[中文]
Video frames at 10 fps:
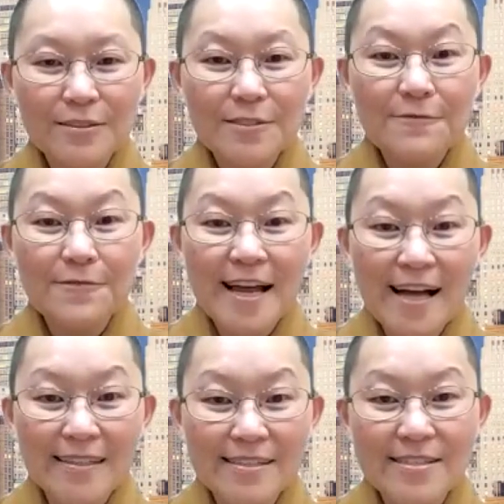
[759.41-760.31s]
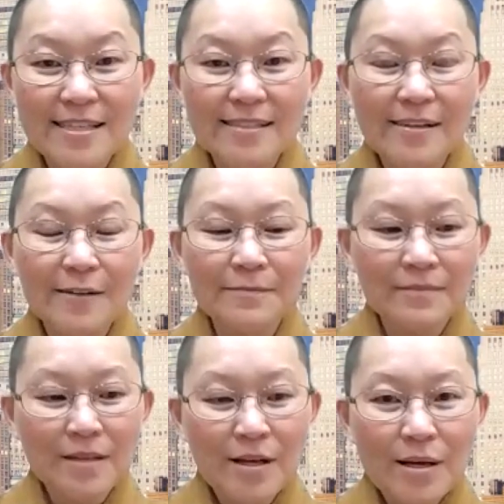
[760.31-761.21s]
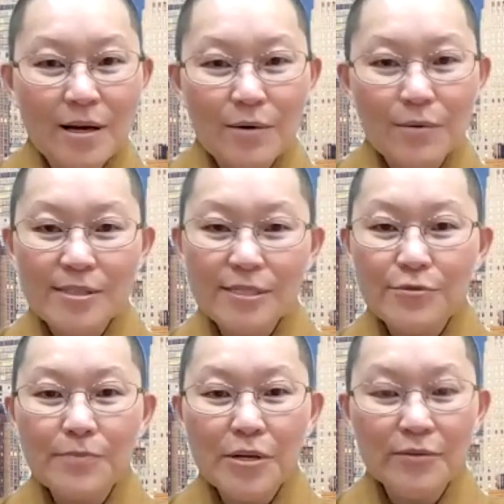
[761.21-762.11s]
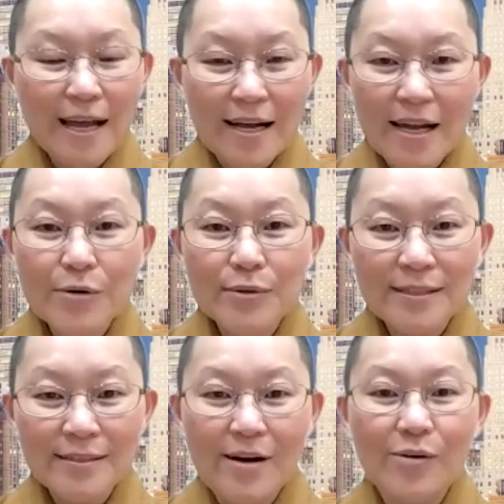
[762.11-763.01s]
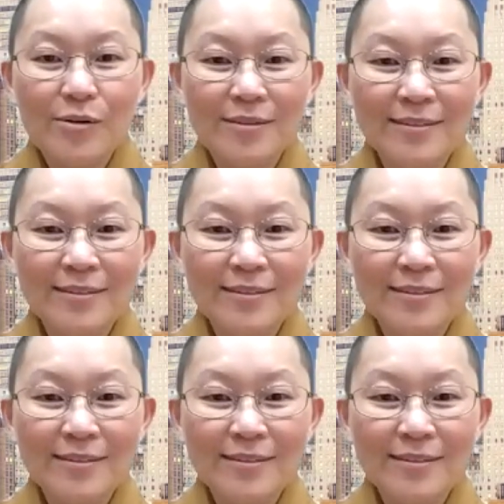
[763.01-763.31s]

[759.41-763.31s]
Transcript: 这个飞行时间哈，我几乎没有打开过电脑，